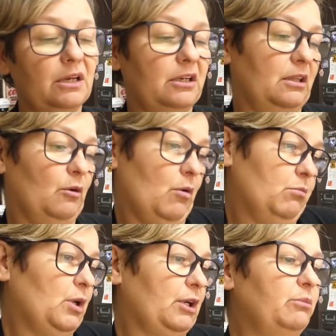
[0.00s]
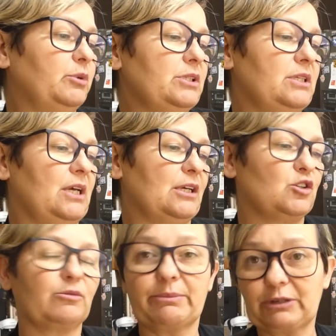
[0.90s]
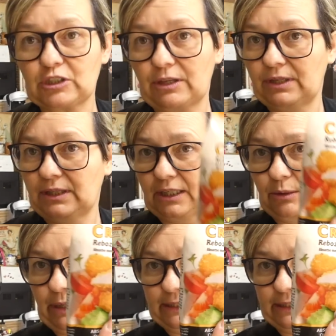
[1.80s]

y digo, bueno, pues si absorbe menos aceite que el pan